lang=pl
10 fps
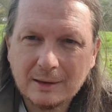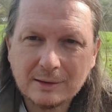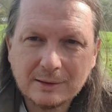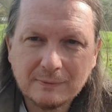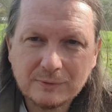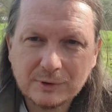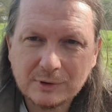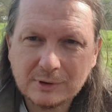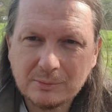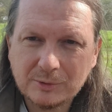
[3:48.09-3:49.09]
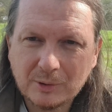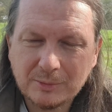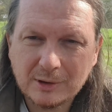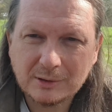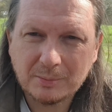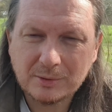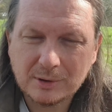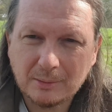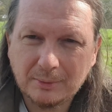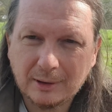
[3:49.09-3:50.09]
Jestem wszystkim, co mi jest
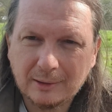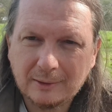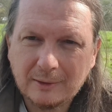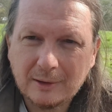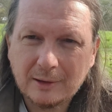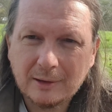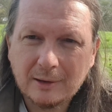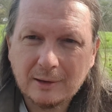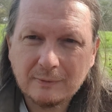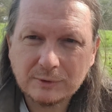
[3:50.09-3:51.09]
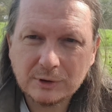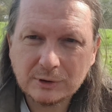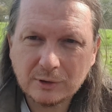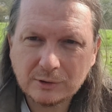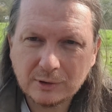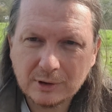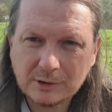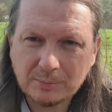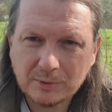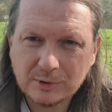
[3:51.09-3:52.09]
potrzebne. Wszystko, co
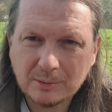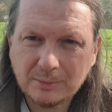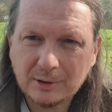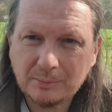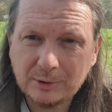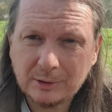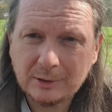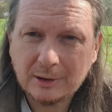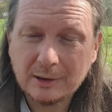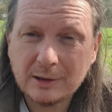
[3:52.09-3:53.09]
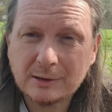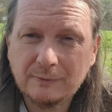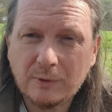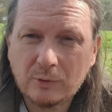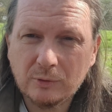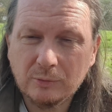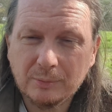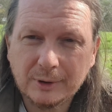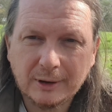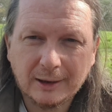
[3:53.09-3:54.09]
jest potrzebne mi, jest wokół
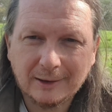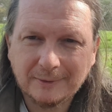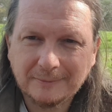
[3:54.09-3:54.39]
mnie.